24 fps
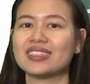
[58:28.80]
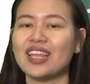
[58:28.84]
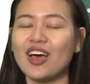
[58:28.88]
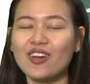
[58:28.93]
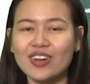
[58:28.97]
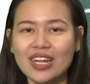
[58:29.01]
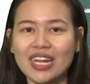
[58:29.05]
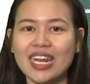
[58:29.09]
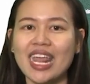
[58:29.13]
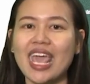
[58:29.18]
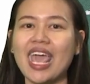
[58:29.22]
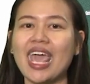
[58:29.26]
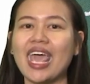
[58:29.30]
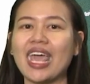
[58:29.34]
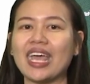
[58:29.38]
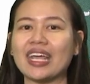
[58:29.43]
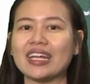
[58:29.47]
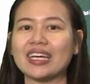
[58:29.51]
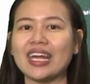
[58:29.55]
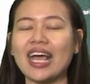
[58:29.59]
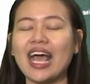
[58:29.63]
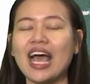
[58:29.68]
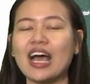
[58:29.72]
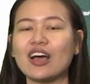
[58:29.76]
ท่านั้นเอง
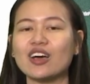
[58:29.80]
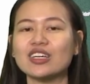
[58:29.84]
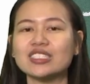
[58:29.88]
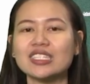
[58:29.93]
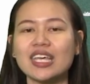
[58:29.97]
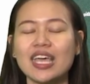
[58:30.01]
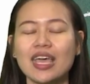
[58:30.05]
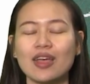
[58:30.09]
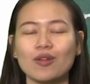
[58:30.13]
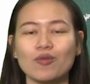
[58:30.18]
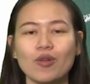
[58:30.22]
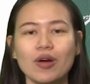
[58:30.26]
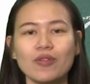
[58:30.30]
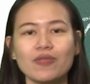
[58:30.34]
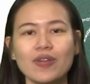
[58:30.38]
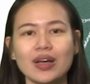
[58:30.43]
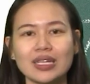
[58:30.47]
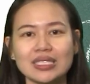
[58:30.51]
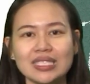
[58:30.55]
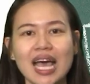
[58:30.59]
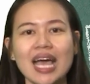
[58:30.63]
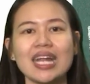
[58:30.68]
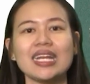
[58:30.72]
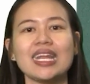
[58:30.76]
นะคะก็จะเห็นว่าฟั
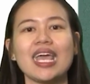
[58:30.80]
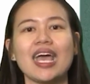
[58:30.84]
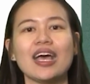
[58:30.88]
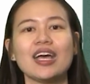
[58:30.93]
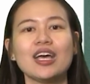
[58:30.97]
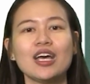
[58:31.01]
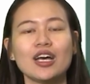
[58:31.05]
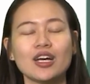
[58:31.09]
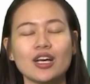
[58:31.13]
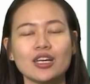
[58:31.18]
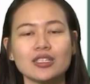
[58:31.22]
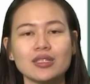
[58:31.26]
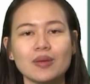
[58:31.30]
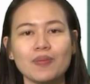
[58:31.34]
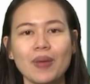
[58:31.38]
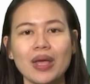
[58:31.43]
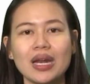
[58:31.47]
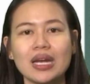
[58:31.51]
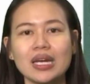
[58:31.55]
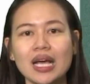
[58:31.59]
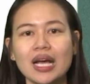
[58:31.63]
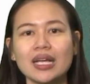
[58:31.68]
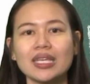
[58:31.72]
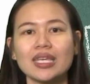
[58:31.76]
งก์ชันเนี่ยก็จะเป็
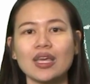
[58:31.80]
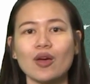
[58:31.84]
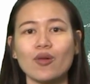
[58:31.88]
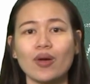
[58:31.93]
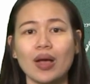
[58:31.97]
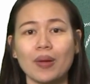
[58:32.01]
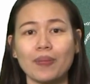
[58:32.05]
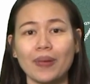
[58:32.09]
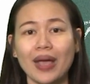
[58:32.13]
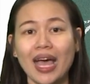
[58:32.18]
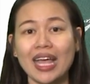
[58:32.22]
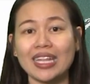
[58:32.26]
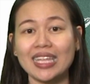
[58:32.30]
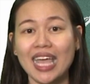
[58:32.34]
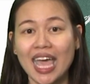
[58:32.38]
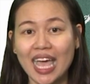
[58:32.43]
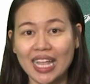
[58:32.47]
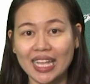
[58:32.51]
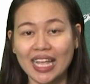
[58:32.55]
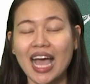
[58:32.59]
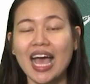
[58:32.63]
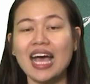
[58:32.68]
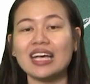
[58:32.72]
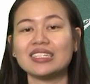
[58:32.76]
นเรื่องเกี่ยวกับการแท
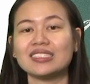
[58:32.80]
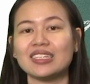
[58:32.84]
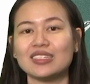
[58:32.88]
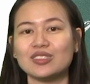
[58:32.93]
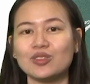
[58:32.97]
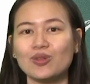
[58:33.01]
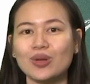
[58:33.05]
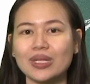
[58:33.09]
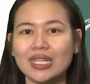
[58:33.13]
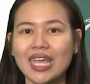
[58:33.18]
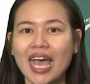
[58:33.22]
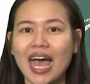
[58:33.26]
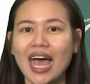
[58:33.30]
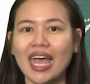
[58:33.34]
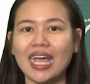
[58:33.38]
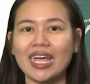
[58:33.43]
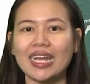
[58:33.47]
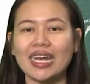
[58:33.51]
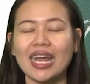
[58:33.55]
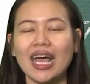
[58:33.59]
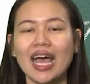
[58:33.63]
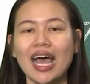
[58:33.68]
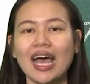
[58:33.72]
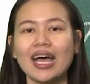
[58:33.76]
นค่าซะส่วนใหญ่
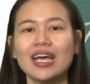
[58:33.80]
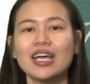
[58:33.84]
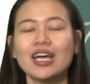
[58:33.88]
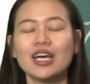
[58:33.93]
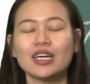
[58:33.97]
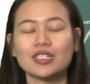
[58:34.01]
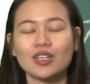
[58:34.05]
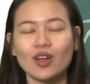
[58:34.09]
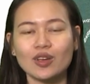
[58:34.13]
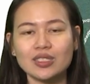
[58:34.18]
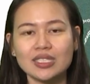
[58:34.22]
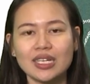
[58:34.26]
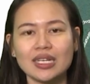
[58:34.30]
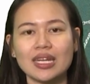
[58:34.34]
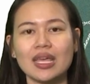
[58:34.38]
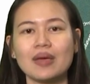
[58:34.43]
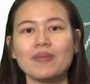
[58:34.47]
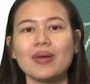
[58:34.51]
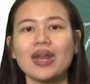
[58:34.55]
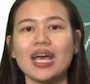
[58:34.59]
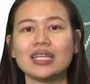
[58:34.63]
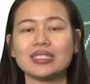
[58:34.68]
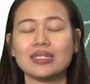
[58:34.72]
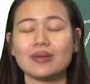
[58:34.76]
นะคะ นอกจากนี้
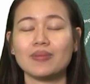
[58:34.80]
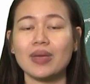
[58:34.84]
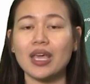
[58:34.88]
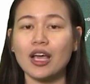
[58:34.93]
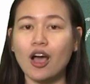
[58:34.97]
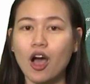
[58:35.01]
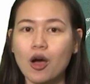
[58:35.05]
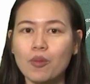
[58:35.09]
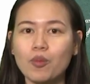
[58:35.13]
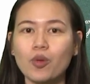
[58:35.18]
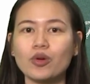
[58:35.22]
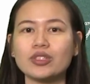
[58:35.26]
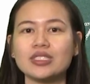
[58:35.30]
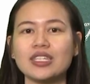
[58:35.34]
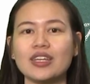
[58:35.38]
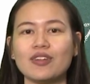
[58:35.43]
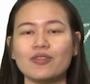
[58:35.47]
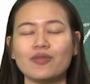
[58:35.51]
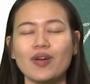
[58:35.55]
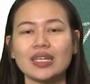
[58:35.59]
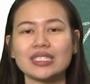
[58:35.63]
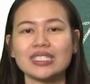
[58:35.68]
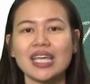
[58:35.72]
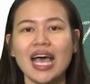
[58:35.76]
มันอาจจะมีคอมโพสิต
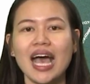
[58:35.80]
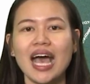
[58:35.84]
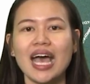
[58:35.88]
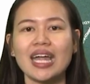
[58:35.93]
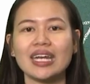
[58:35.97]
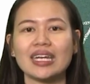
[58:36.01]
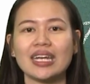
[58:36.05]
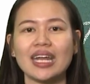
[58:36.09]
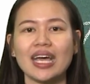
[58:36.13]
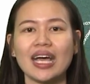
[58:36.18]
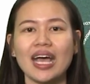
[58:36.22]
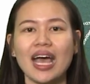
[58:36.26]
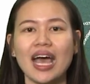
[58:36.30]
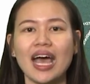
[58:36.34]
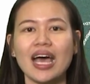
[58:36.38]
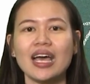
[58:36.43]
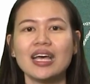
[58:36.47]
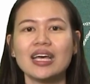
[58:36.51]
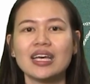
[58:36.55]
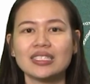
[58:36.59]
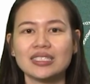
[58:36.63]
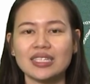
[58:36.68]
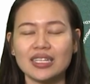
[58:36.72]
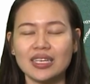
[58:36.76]
ฟังก์ชันนะคะ
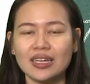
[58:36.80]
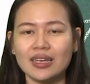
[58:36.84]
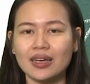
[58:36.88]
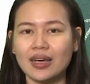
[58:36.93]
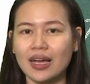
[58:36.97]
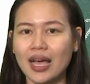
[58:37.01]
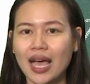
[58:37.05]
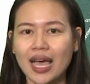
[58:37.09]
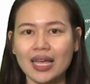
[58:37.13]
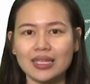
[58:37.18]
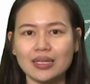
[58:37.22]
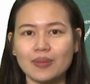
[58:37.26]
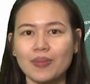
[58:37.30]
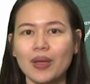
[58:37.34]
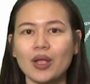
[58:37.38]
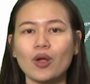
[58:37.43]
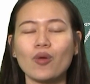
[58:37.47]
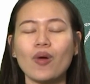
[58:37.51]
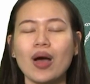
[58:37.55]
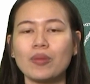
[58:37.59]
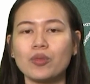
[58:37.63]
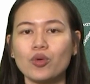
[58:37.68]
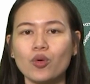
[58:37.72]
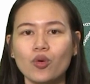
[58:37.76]
ซึ่งอาจจะเป็น
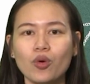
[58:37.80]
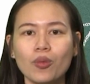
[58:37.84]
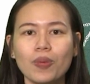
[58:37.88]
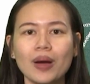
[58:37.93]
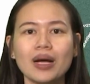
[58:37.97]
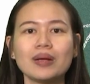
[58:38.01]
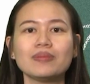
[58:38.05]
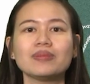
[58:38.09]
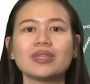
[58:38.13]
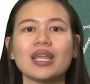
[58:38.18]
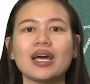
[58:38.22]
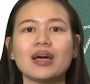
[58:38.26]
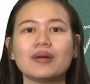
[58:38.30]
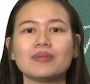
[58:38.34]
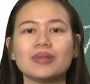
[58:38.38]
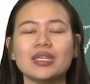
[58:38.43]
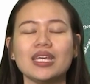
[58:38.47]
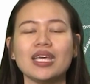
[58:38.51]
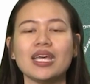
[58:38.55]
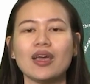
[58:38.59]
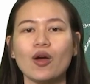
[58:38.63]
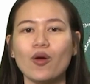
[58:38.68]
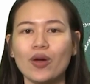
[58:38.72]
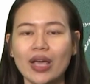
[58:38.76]
ความรู้เพิ่มเติม
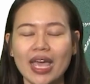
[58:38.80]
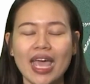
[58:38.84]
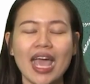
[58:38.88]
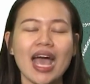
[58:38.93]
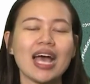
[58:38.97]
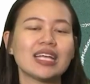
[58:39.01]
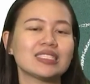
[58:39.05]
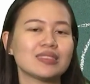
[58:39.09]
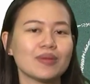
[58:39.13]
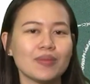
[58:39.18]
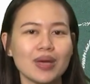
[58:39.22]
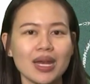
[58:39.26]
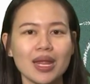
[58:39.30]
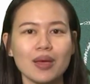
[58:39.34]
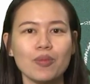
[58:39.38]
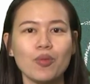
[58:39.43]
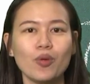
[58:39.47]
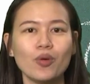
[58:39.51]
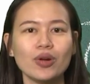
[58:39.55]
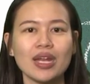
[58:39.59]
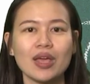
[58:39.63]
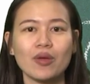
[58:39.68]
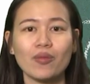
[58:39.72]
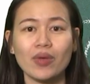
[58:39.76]
ที่โอเคอาจจะไม่ได้
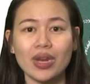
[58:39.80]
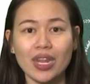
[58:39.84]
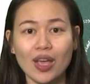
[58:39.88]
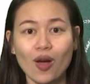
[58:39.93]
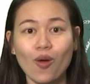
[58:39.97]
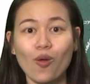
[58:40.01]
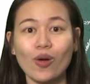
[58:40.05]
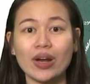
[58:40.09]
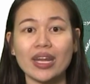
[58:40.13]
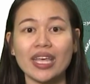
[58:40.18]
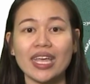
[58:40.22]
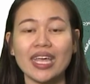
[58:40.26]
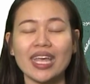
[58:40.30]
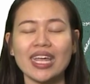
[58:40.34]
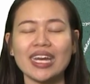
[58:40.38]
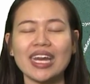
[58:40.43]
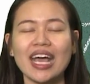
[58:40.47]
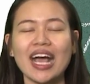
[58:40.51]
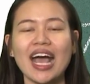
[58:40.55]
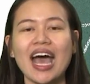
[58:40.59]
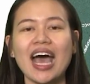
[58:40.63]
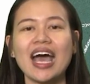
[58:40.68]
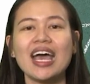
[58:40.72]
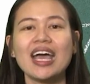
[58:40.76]
พูดในวิดีโอนี้
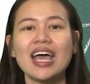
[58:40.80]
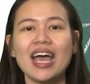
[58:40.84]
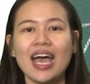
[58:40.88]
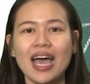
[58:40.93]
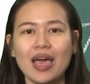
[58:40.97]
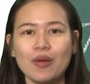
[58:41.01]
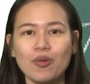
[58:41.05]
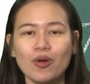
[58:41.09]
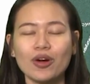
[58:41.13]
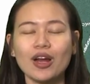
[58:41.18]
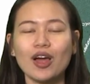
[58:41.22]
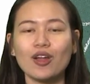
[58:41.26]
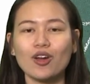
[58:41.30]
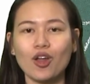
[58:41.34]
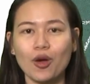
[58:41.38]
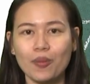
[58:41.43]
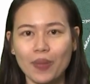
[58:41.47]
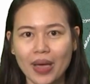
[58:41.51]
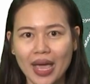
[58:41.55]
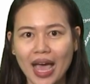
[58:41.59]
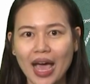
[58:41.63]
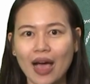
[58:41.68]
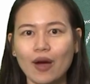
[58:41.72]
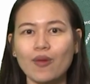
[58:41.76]
นะคะให้พวกเราลอง
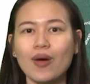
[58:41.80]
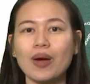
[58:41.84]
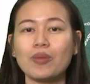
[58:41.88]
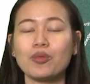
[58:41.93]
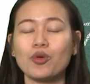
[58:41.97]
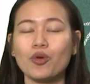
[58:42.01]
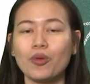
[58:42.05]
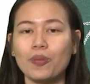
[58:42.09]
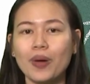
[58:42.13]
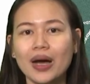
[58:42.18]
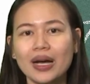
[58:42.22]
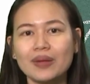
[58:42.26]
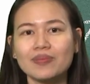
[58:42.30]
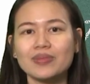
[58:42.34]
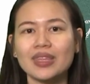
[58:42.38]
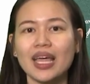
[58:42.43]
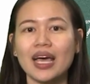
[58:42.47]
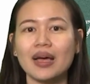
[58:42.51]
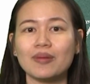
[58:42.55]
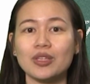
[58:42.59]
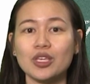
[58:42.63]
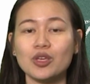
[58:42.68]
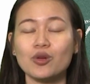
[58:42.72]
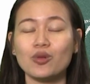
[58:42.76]
ไปหาความรู้เพิ่ม
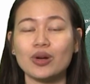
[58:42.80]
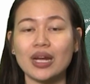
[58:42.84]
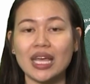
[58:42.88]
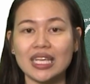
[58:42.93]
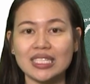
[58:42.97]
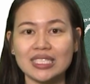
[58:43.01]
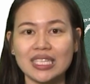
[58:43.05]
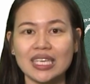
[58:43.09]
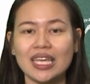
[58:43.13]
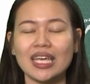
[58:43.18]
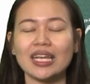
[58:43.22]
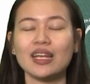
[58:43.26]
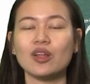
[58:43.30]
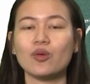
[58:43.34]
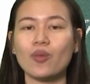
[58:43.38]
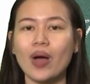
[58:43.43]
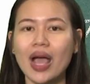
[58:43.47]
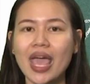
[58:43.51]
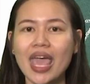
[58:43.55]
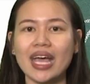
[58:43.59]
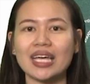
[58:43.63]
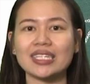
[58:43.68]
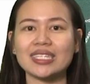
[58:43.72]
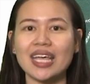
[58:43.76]
เติมที่อยู่ในชีตหรือ
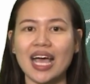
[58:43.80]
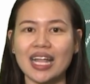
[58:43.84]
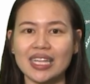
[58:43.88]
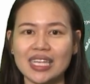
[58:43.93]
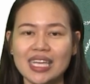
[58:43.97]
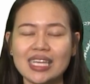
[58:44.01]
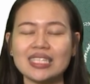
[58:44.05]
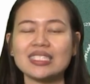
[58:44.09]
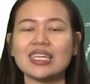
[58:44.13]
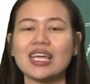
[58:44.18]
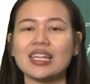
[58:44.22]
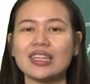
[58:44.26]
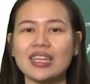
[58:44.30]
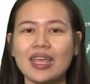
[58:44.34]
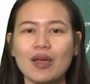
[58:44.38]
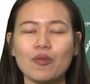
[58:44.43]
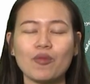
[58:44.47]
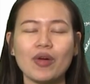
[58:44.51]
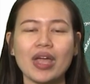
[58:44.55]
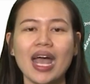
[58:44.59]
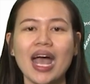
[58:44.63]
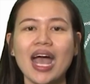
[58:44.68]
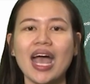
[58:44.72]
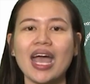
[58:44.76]
ว่าเอกสารที่อาจารย์เตรียม
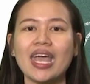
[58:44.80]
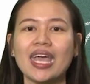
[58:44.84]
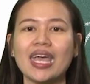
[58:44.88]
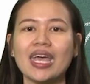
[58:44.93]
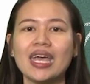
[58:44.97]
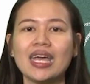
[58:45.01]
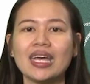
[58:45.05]
ไว้ให้